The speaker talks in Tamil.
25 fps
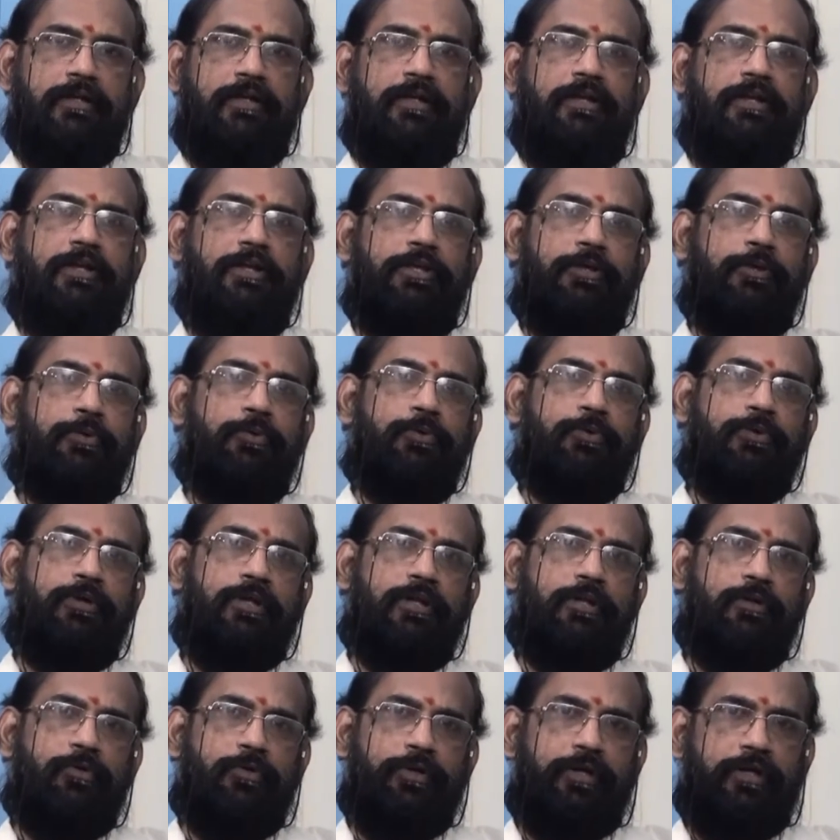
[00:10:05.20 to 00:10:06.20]
என்னையோ
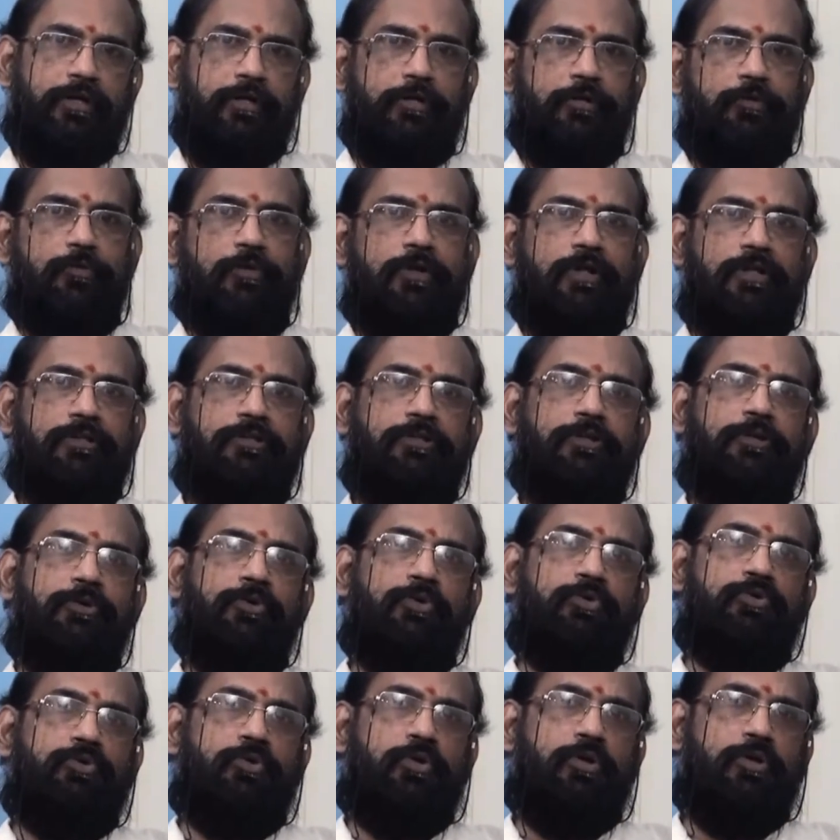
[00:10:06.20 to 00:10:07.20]
என்னுடைய
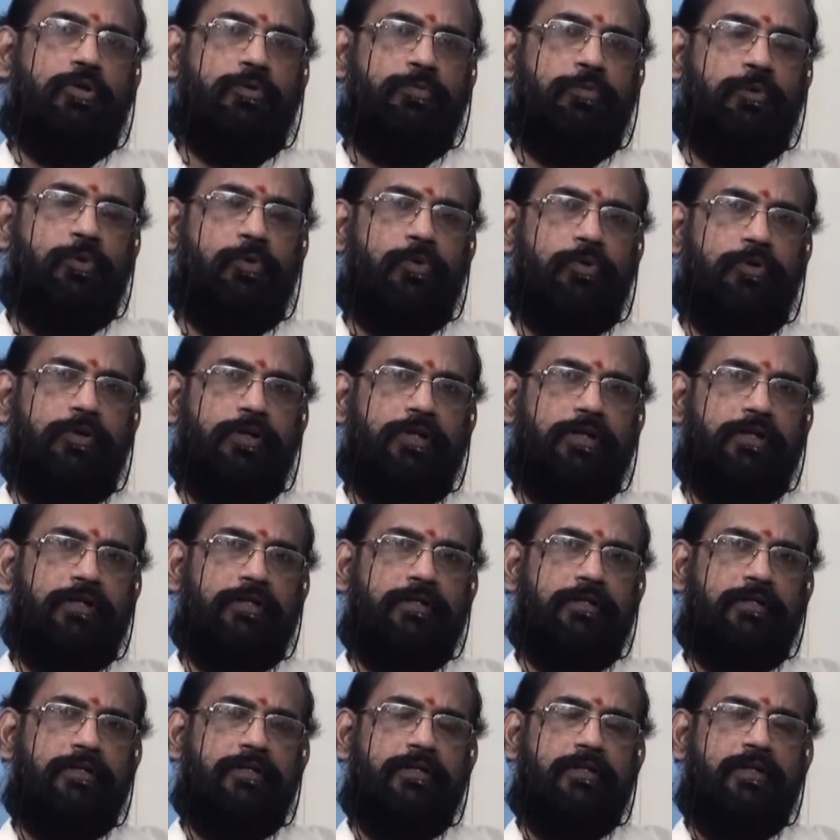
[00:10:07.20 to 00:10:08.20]
நிறுவனத்தையோ தொடர்பு கொண்டு
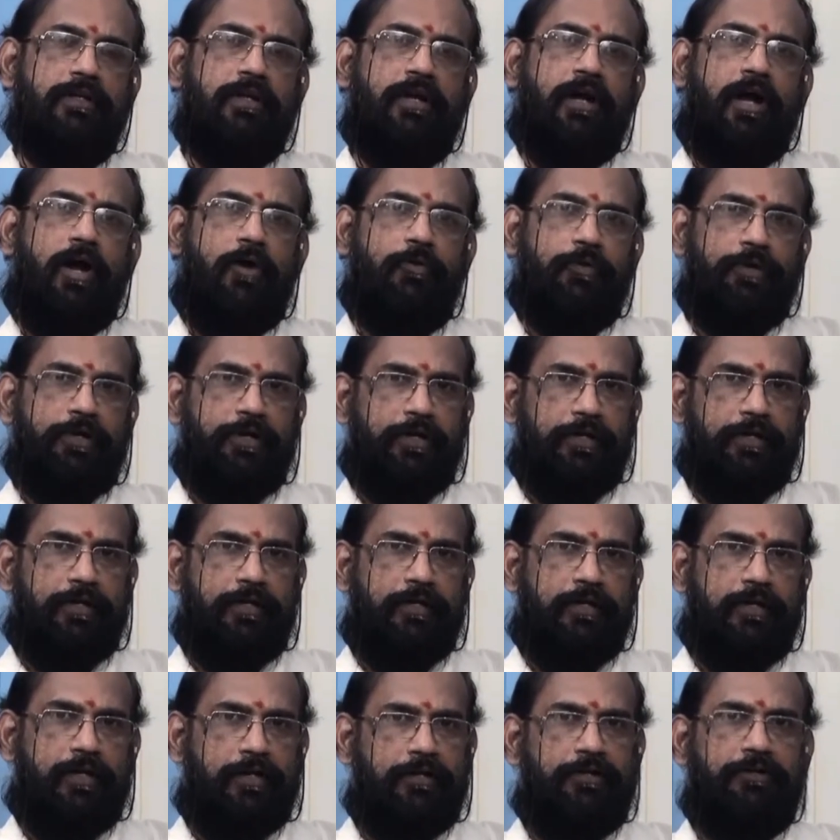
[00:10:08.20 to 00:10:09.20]
அவற்றை
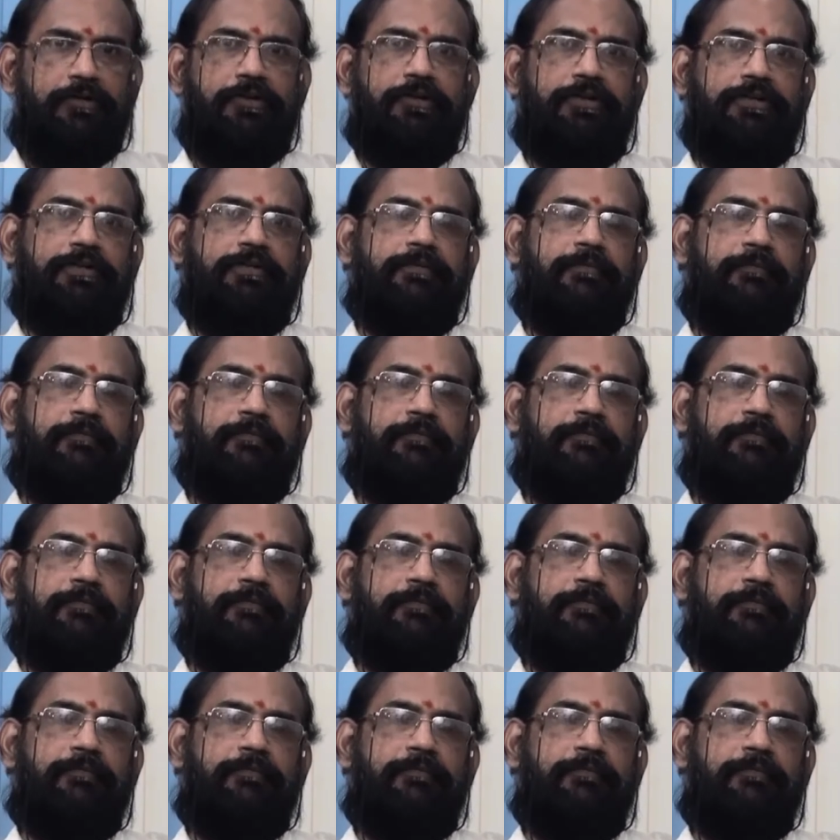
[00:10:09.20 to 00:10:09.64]
கற்று